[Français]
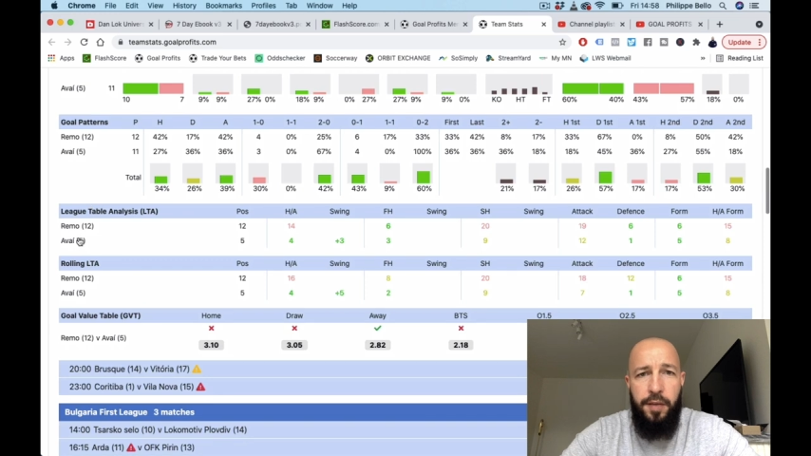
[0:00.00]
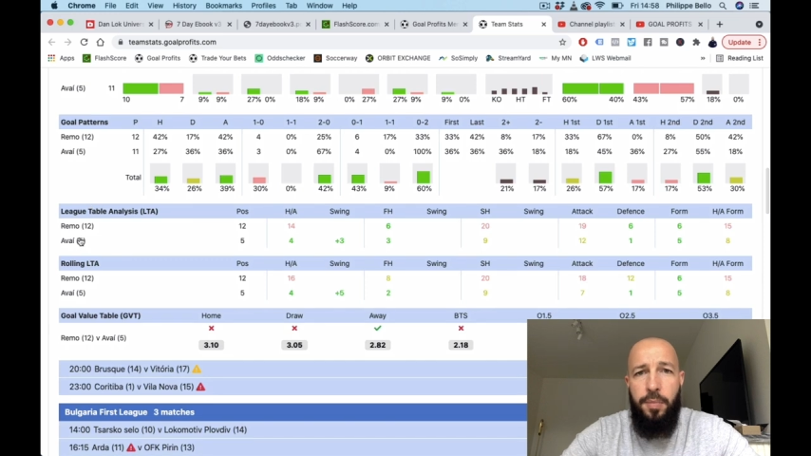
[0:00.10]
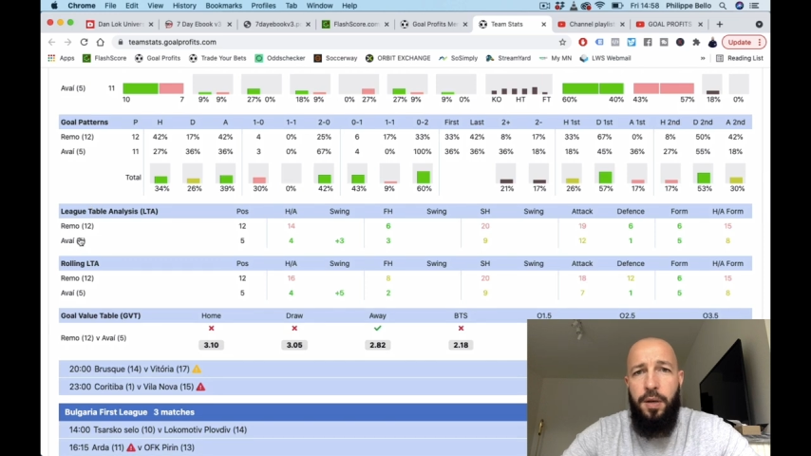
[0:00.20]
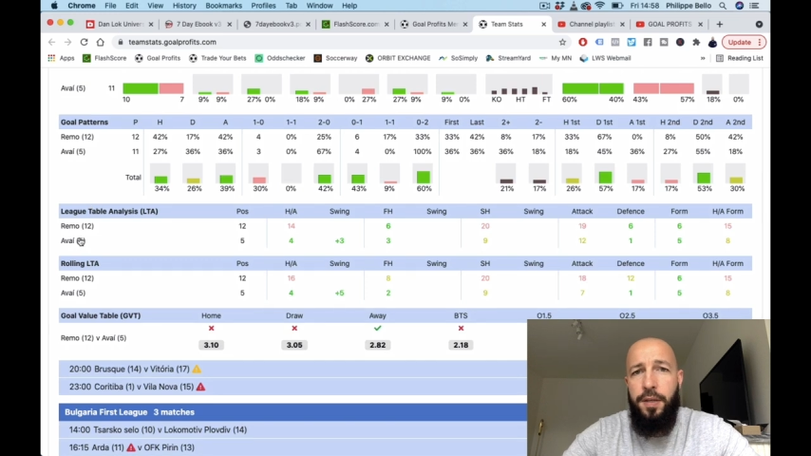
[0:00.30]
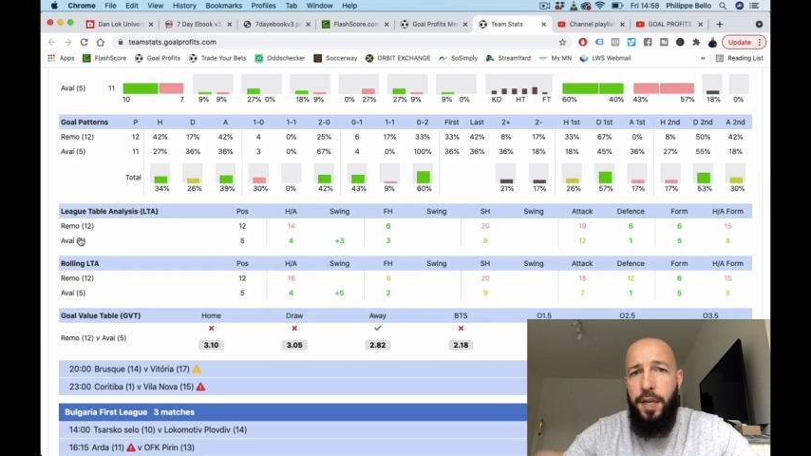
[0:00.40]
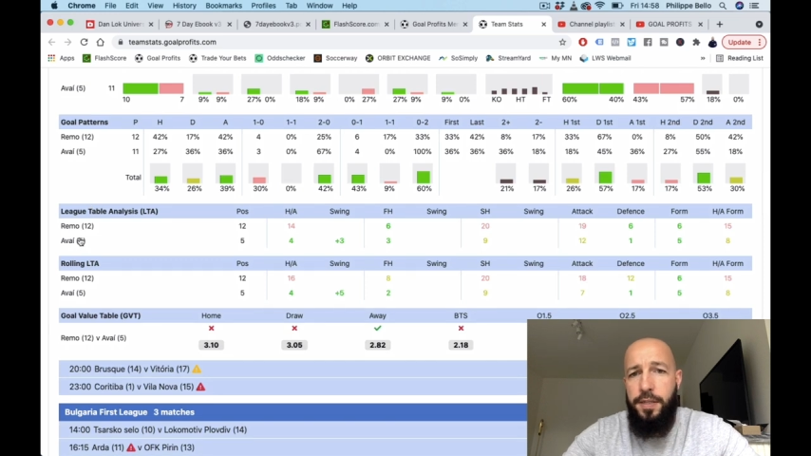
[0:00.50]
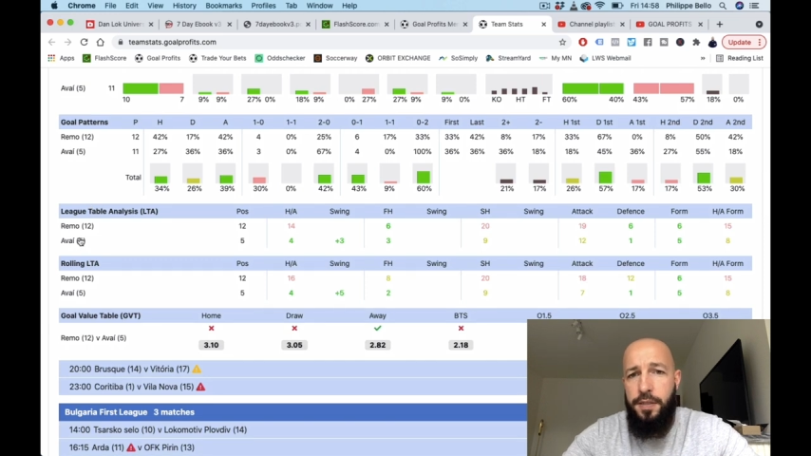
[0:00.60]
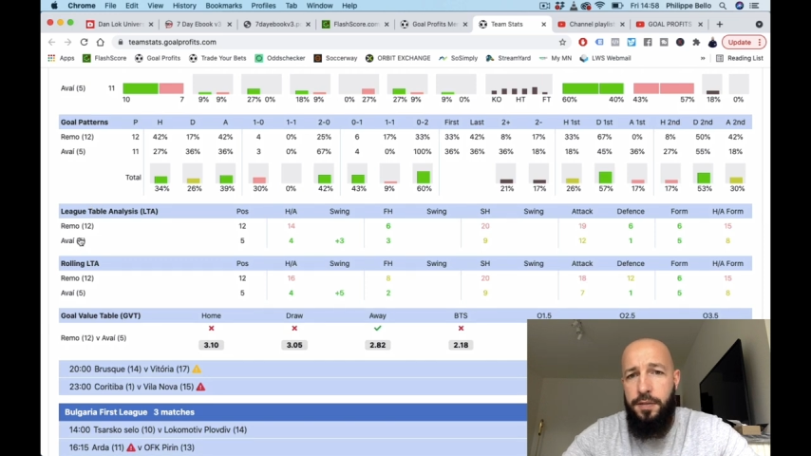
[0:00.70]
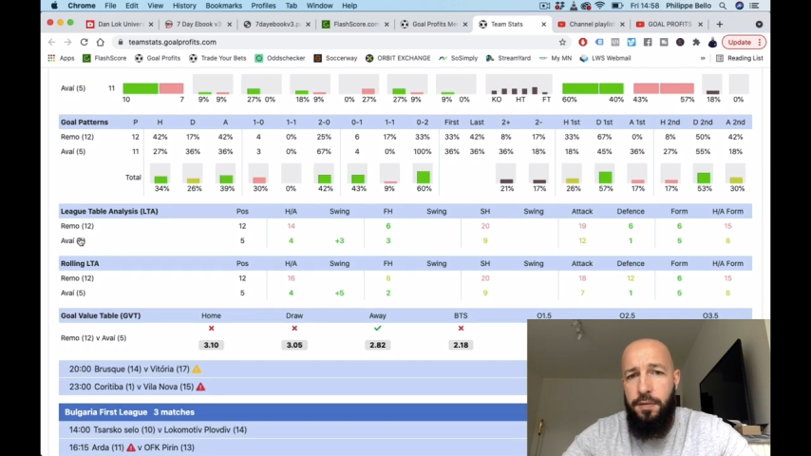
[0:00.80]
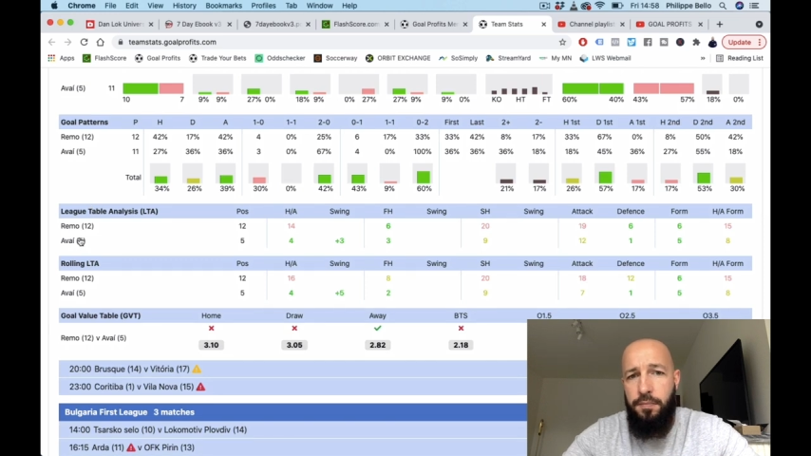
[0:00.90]
Table
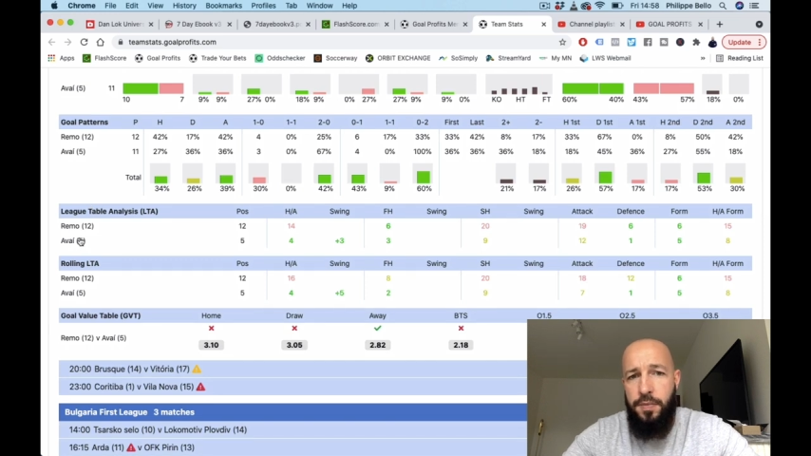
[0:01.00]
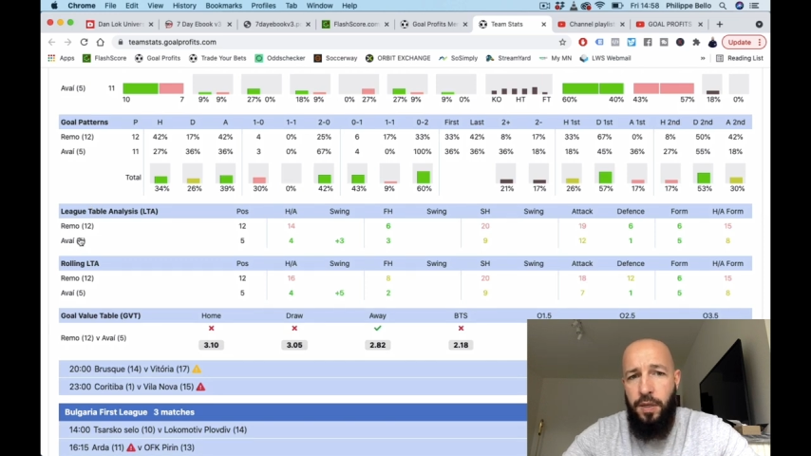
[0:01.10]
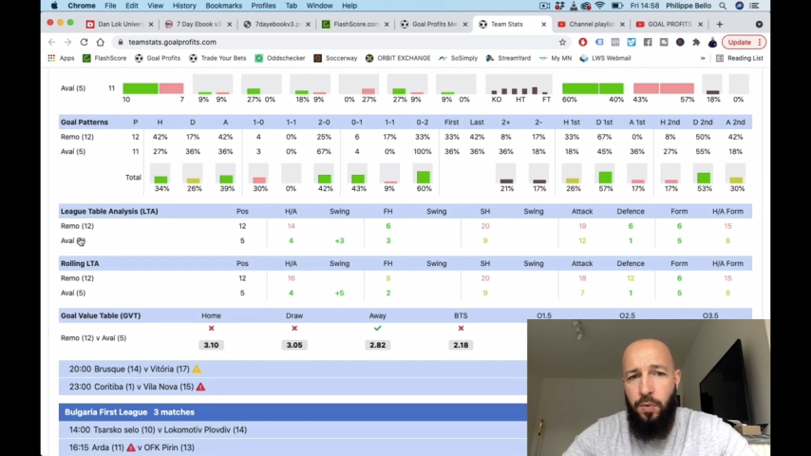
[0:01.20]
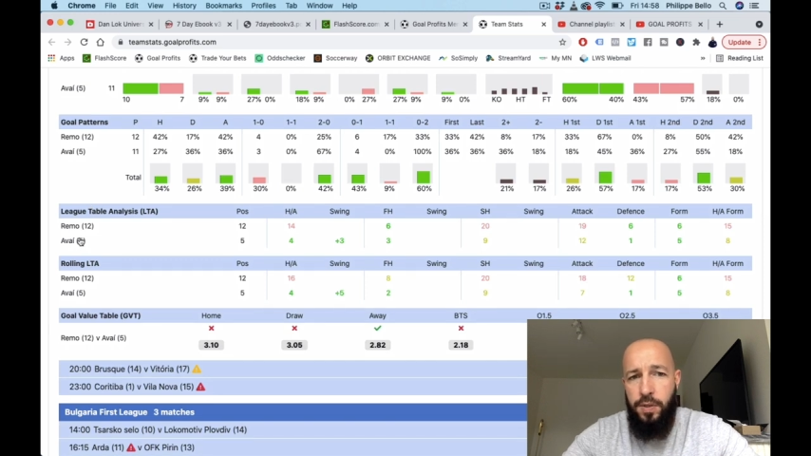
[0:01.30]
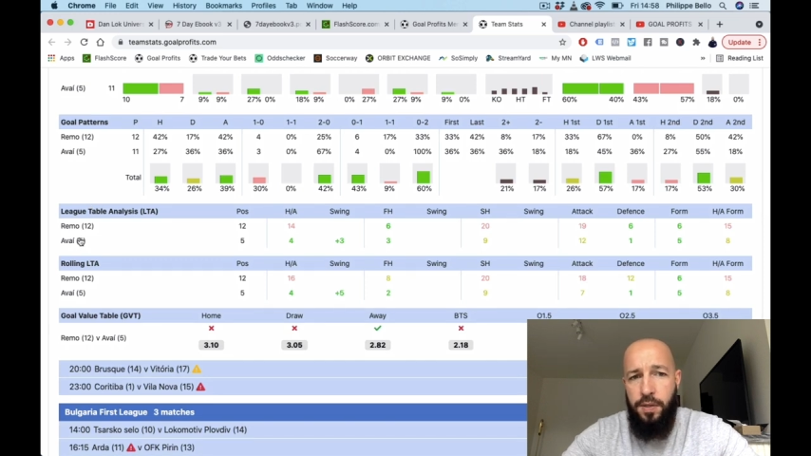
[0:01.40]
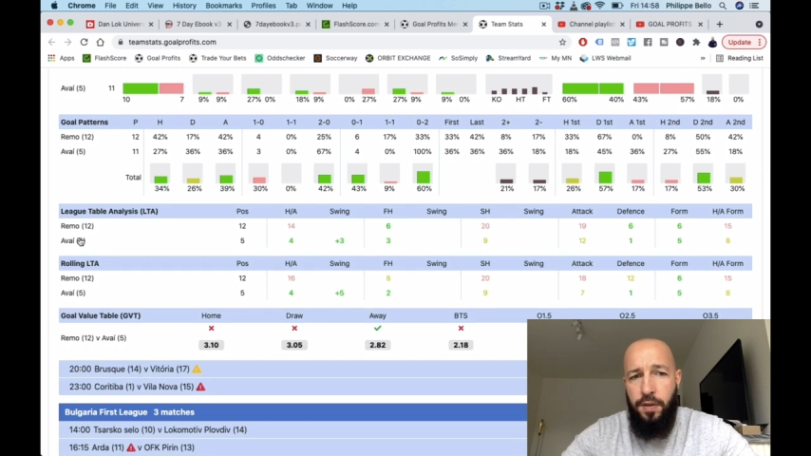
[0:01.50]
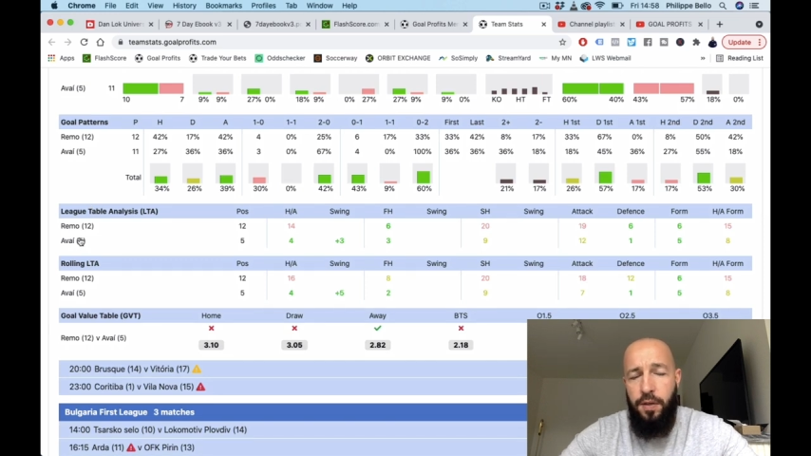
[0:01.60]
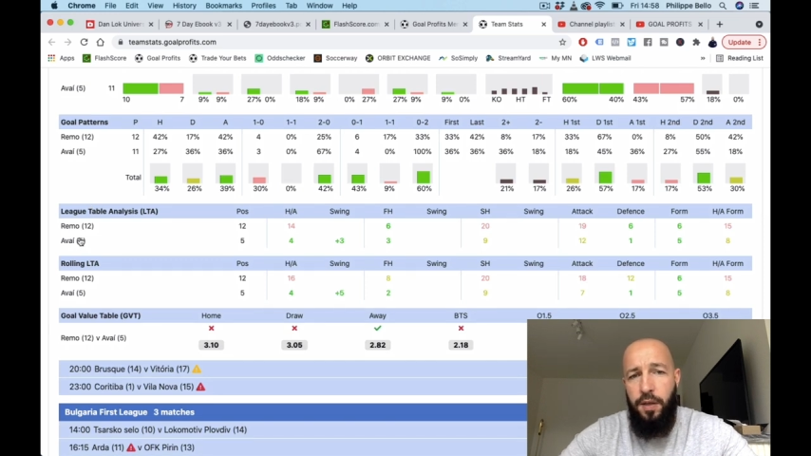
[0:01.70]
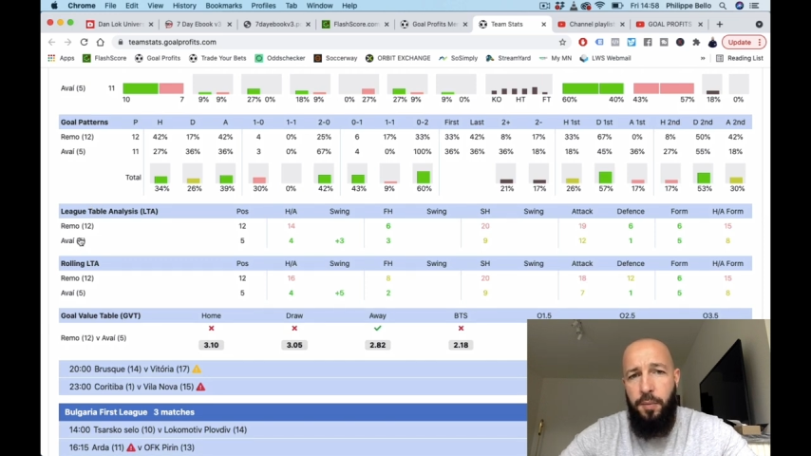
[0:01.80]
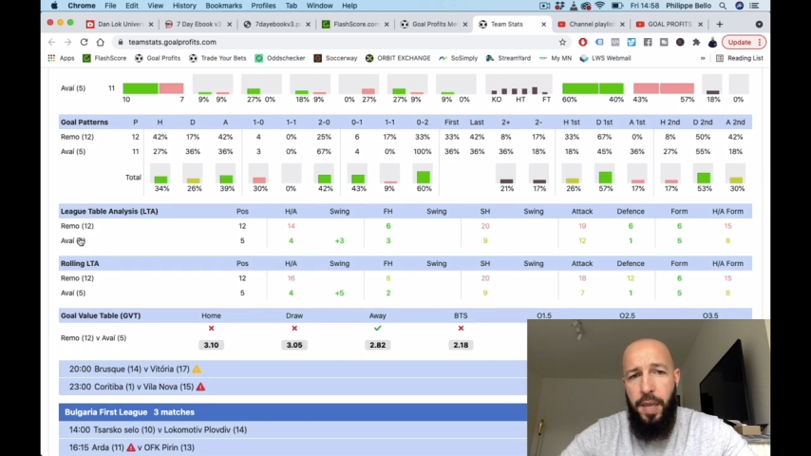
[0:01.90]
Analysis. C'est quoi
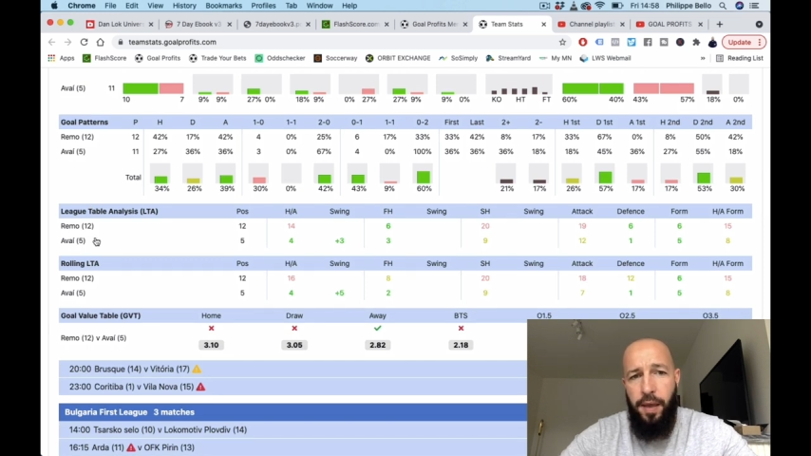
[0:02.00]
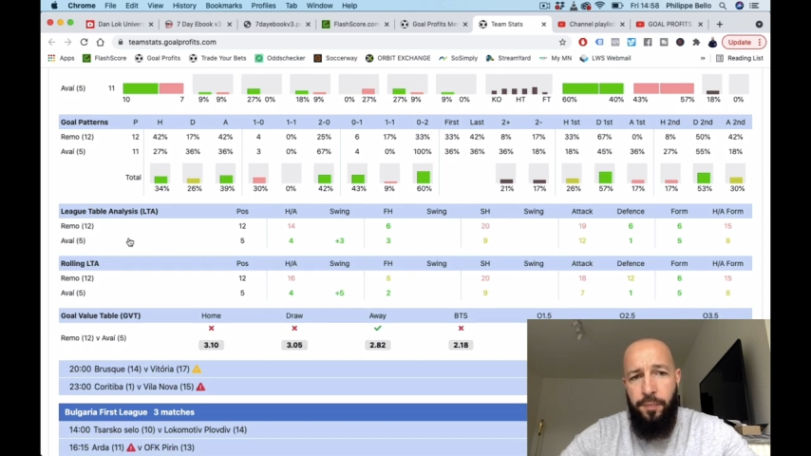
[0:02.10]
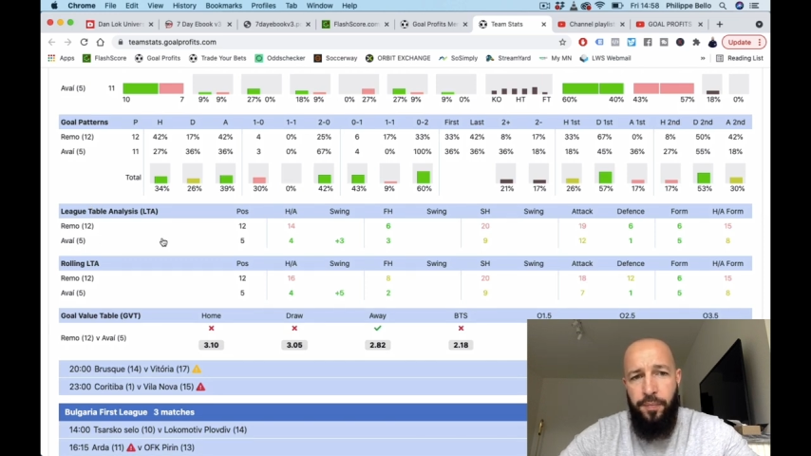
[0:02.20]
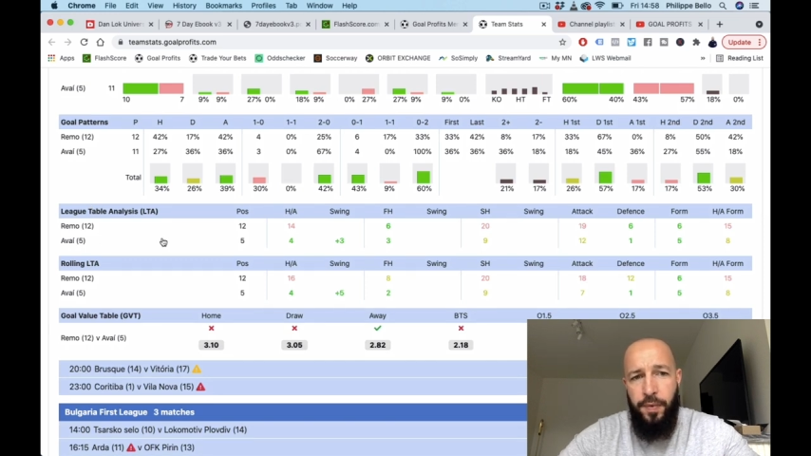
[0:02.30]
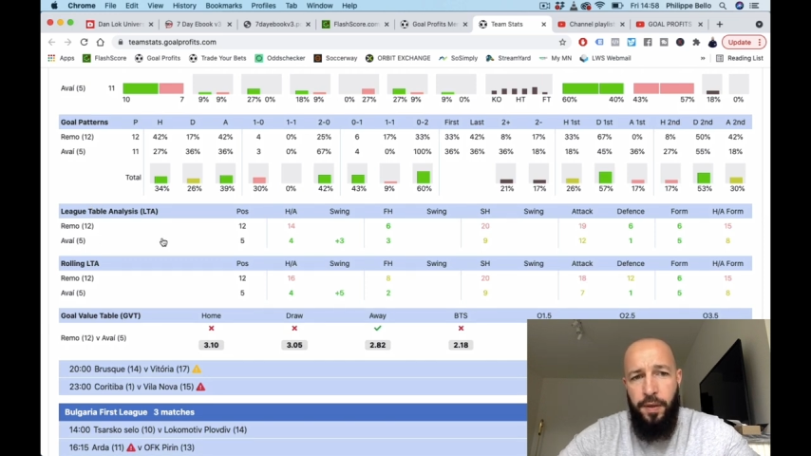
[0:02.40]
ça Eh bien,